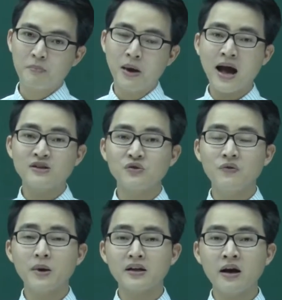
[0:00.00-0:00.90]
Mà hai số
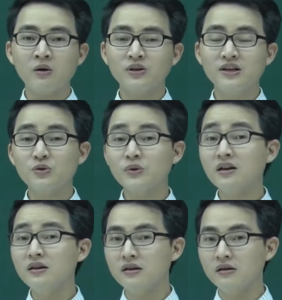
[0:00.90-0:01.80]
phức bằng nhau thì chúng ta
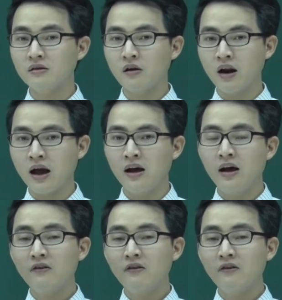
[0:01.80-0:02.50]
ghi nhớ đó là